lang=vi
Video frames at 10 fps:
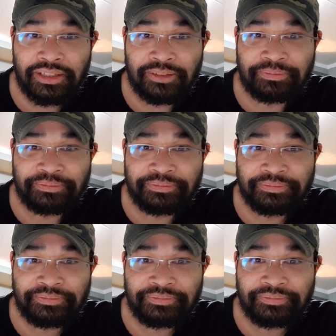um,
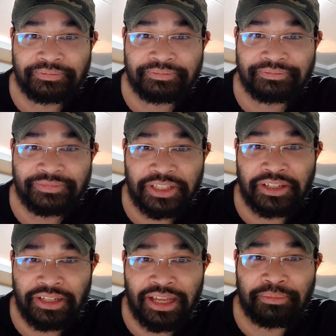
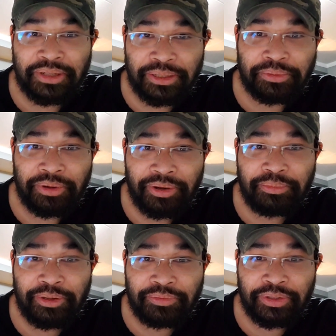đừng có làm cái điều đó
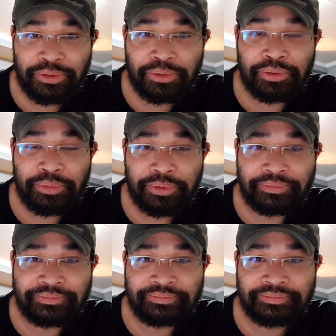biết không với tôi biết không